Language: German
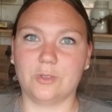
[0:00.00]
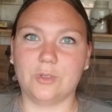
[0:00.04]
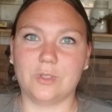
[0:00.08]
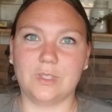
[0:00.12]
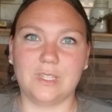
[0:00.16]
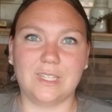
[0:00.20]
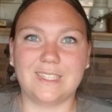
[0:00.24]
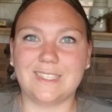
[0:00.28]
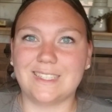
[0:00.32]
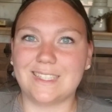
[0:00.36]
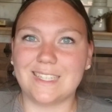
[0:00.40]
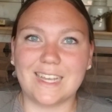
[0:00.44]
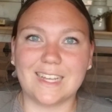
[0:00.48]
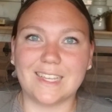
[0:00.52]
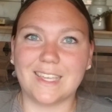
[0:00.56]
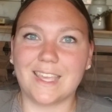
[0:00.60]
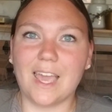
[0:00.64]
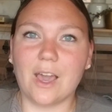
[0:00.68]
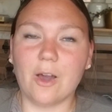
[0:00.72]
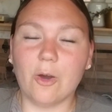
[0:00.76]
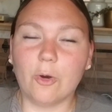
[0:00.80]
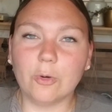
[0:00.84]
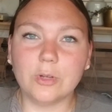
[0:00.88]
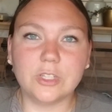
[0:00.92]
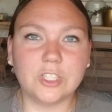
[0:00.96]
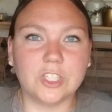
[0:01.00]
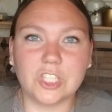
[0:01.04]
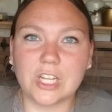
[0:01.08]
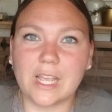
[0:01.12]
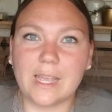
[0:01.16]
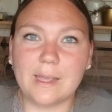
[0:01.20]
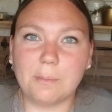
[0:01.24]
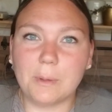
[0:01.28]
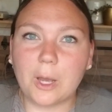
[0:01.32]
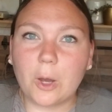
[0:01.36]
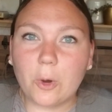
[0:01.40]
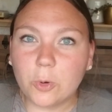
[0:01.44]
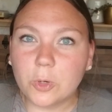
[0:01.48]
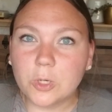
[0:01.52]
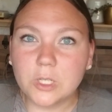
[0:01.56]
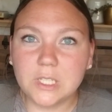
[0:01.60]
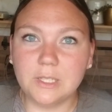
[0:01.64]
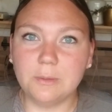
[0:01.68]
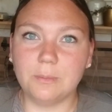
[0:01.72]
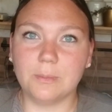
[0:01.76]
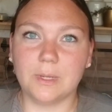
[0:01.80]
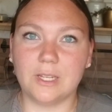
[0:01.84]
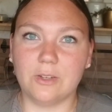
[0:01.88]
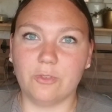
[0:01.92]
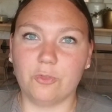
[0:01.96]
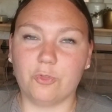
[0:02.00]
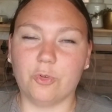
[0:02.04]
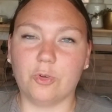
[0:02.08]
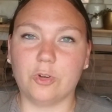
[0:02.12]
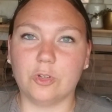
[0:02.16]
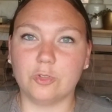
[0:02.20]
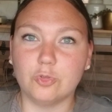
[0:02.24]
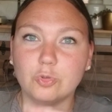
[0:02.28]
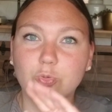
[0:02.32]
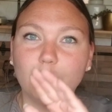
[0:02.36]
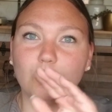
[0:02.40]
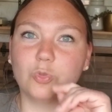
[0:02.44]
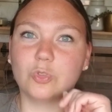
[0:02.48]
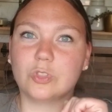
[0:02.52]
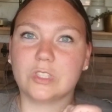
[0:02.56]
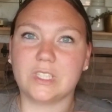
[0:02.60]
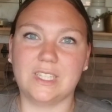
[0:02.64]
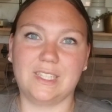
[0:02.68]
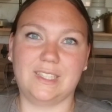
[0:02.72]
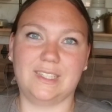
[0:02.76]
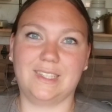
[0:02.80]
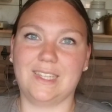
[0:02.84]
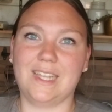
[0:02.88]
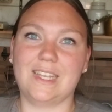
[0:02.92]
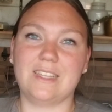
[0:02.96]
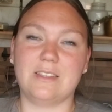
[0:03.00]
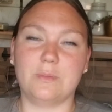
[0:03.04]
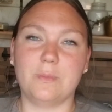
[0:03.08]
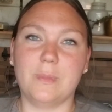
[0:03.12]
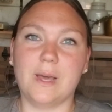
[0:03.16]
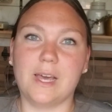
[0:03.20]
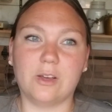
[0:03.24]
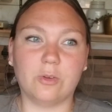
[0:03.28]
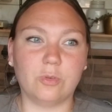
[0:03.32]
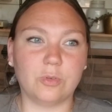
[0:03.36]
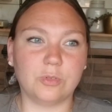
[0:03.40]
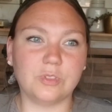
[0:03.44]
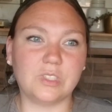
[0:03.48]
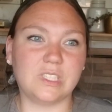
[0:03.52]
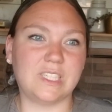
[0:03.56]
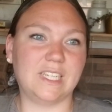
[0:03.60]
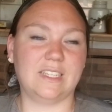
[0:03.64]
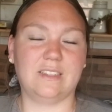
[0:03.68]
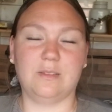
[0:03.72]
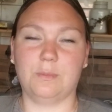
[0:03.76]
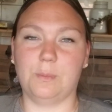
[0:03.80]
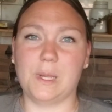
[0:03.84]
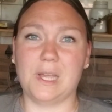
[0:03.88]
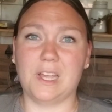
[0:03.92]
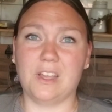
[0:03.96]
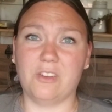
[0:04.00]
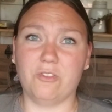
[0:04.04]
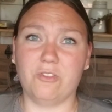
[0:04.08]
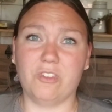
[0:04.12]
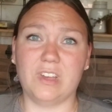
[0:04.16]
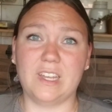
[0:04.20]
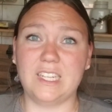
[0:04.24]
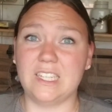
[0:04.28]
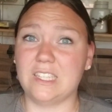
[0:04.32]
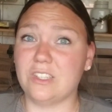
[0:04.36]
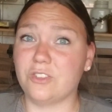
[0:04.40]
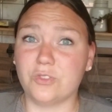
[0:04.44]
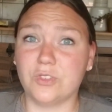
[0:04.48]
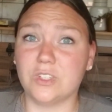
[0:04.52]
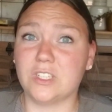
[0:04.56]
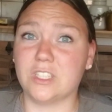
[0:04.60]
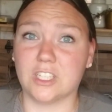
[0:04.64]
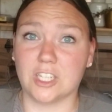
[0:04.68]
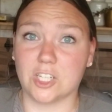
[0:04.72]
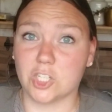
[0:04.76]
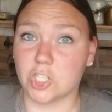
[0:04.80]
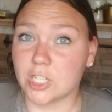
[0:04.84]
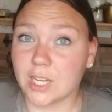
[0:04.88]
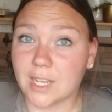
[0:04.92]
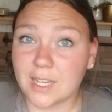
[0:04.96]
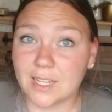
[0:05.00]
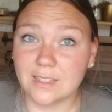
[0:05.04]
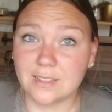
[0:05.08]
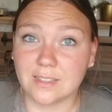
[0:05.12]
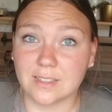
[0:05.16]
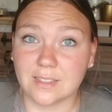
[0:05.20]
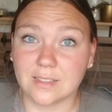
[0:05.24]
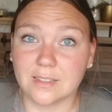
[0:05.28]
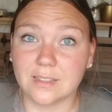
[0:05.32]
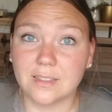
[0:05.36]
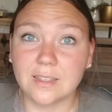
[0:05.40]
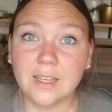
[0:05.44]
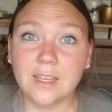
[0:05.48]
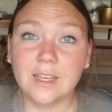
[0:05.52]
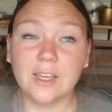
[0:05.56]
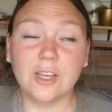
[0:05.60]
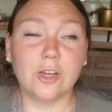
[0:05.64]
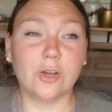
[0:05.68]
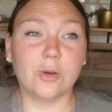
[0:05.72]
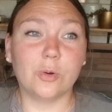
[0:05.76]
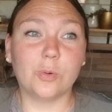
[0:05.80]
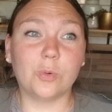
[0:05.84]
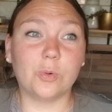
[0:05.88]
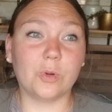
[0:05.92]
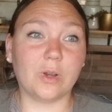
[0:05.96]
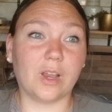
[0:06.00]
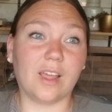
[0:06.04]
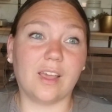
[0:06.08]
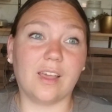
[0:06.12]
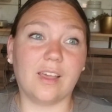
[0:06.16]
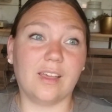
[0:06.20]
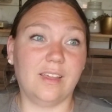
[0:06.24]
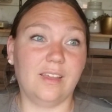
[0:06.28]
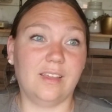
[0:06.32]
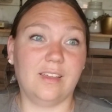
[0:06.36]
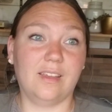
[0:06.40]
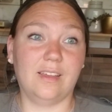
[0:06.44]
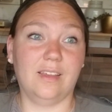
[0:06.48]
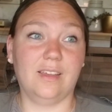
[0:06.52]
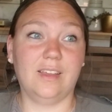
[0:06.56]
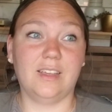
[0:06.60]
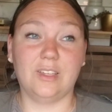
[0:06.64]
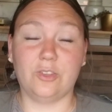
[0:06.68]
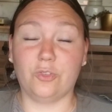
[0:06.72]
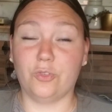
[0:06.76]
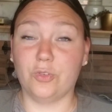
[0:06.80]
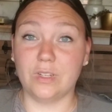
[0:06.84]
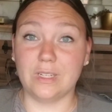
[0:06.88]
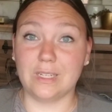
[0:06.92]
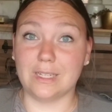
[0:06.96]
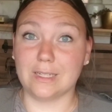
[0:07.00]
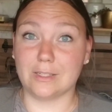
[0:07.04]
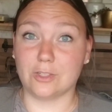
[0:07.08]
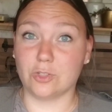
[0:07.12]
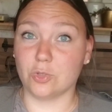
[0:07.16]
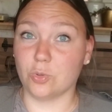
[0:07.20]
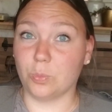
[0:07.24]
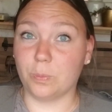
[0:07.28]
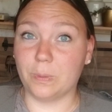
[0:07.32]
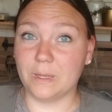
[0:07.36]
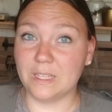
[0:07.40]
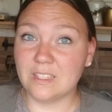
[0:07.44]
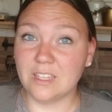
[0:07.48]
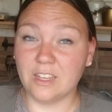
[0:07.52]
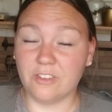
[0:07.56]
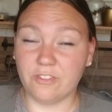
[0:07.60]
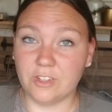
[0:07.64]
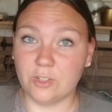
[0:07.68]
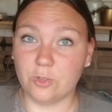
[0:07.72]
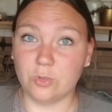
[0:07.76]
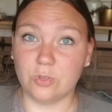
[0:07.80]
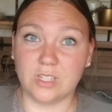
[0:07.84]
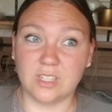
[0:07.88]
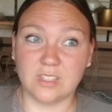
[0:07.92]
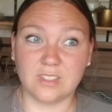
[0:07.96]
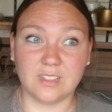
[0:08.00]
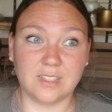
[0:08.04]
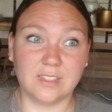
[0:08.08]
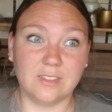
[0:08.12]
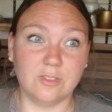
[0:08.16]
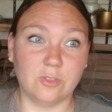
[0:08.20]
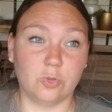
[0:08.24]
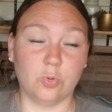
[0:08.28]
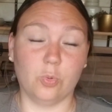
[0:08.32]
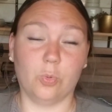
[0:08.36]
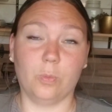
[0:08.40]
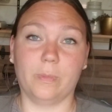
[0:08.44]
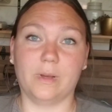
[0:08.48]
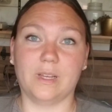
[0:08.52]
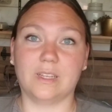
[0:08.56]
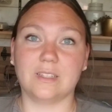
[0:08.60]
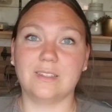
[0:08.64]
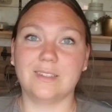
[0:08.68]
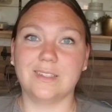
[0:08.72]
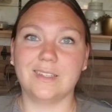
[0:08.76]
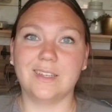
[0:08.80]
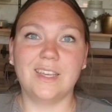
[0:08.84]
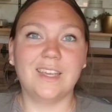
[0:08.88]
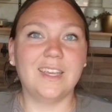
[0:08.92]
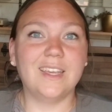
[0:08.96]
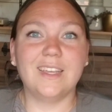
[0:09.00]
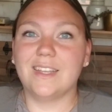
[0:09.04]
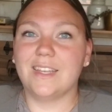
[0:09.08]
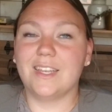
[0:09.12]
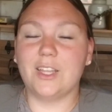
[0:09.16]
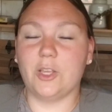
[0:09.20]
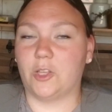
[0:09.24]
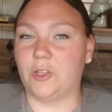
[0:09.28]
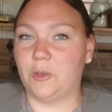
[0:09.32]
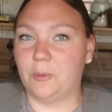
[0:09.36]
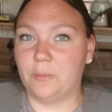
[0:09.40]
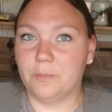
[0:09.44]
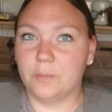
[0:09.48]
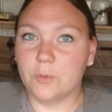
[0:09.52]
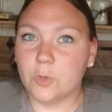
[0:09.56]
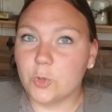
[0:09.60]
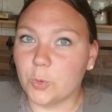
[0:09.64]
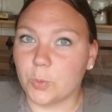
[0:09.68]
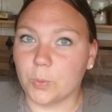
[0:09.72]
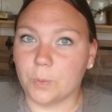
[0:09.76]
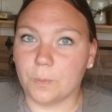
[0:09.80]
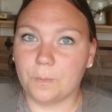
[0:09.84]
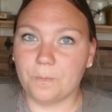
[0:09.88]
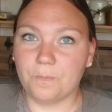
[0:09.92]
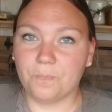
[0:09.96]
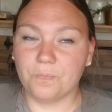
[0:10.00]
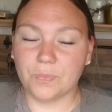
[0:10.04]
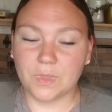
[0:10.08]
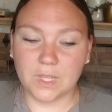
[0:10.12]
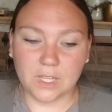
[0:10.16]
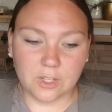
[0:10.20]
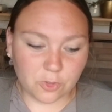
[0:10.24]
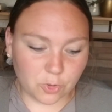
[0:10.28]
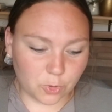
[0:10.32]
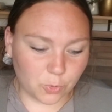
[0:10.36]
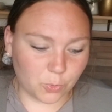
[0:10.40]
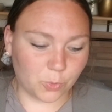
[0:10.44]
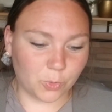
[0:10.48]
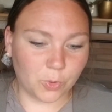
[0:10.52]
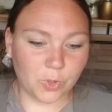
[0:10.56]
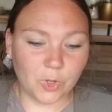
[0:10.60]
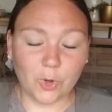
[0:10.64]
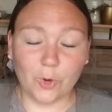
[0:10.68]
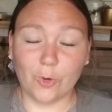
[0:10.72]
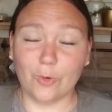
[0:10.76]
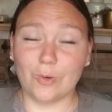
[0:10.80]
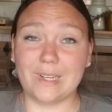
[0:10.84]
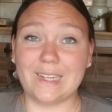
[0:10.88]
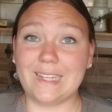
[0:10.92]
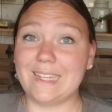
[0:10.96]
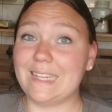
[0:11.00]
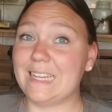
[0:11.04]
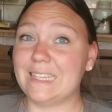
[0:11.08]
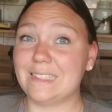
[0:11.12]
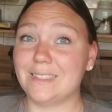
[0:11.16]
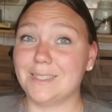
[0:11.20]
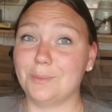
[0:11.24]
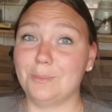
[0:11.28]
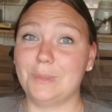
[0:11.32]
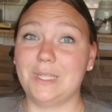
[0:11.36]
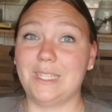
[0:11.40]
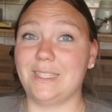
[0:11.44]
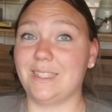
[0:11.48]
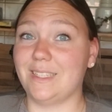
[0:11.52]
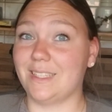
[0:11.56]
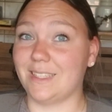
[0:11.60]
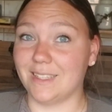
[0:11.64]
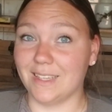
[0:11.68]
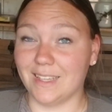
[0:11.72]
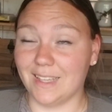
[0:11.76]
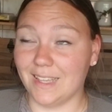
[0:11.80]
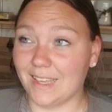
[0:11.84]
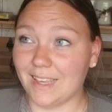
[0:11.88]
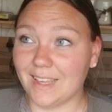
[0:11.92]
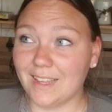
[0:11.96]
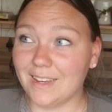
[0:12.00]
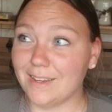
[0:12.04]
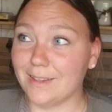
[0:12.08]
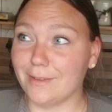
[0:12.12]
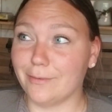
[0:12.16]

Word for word: Und ich sage ja, oh, ich schreibe auch niemanden vor, du musst jetzt das machen und das machen, weil ich finde das scheiße. Oder äh, ich finde das so besser, wenn du das so machst. Nee, nö, so, und ich lasse mich nicht gehen.